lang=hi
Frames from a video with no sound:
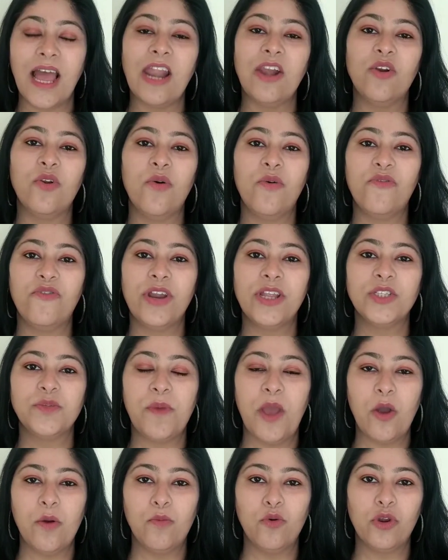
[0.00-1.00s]
हेलो
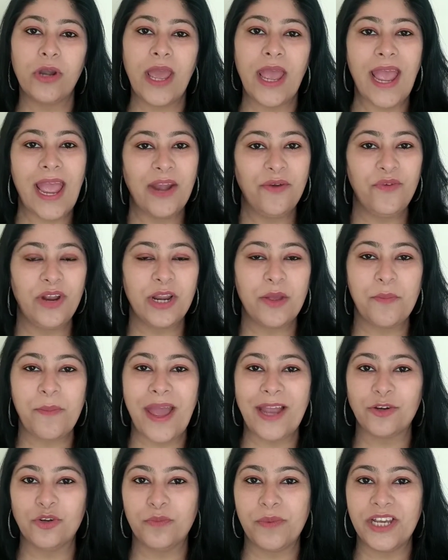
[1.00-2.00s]
फ्रेंड्स मैं हूं एंड वेलकम
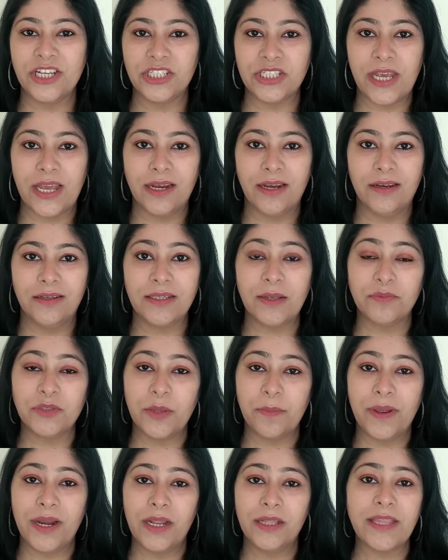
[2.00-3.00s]
बैक टू माय चैनल
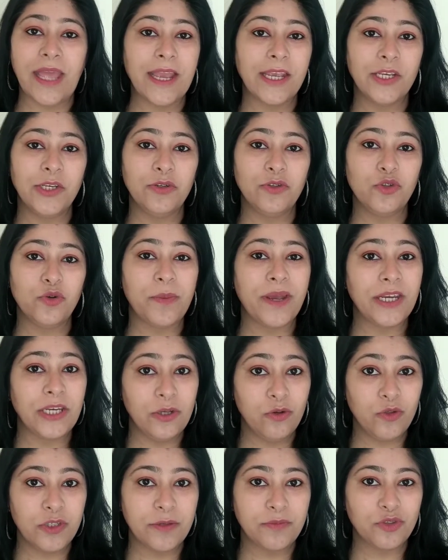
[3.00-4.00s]
सबसे पहले थैंक यू टू माय
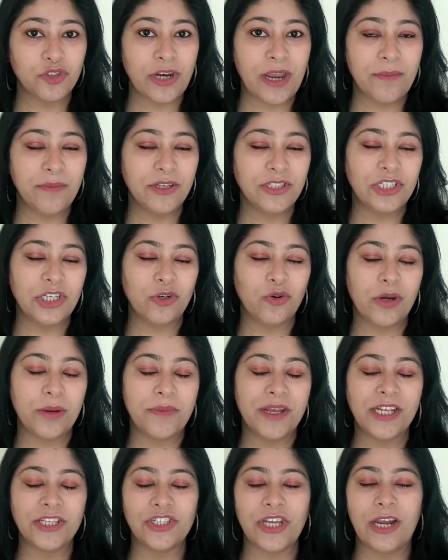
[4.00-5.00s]
न्यू सब्सक्राइबर्स जिन्होंने
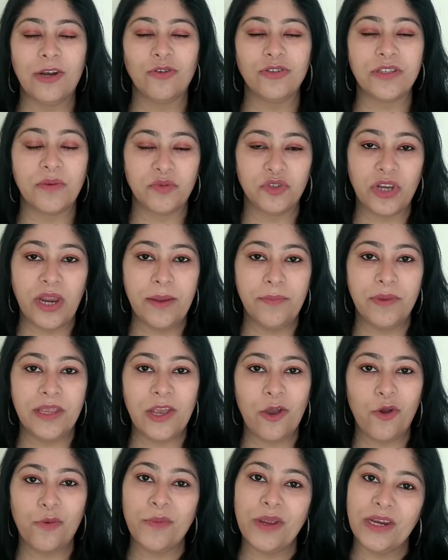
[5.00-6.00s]
मेरे चैनल को सब्सक्राइब
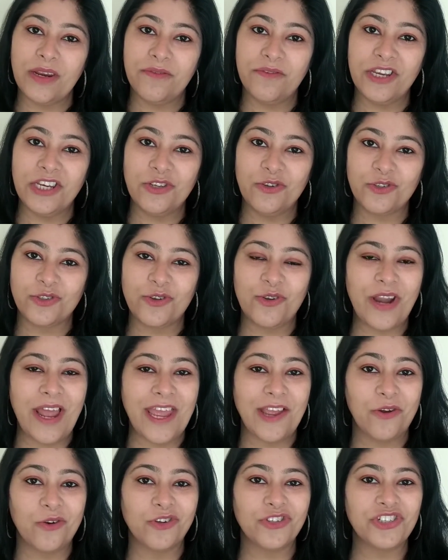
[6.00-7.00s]
किया और मेरे वीडियोस को
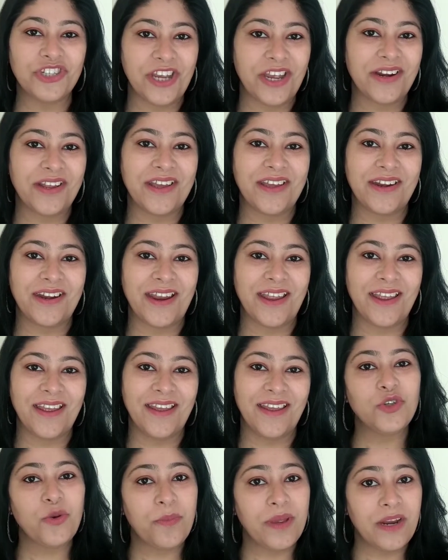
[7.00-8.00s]
लाइक और शेयर कर रहे
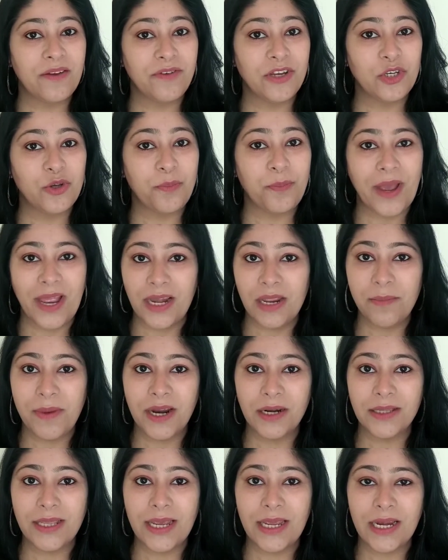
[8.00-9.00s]
हैं जो मेरा वीडियो पहली
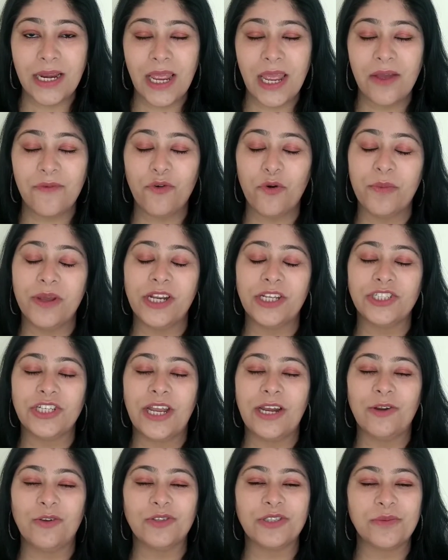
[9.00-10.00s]
बार देख रहे हैं वो मेरे
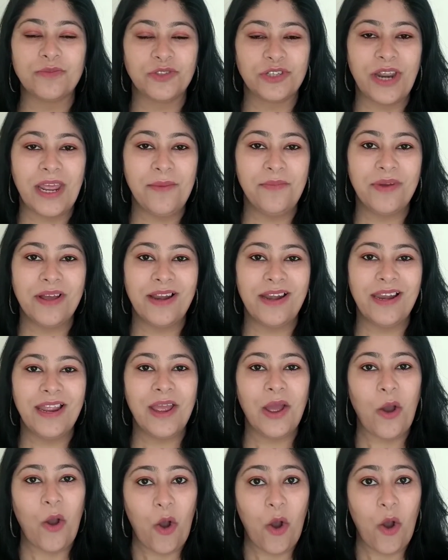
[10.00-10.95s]
चैनल को सब्सक्राइब कर लें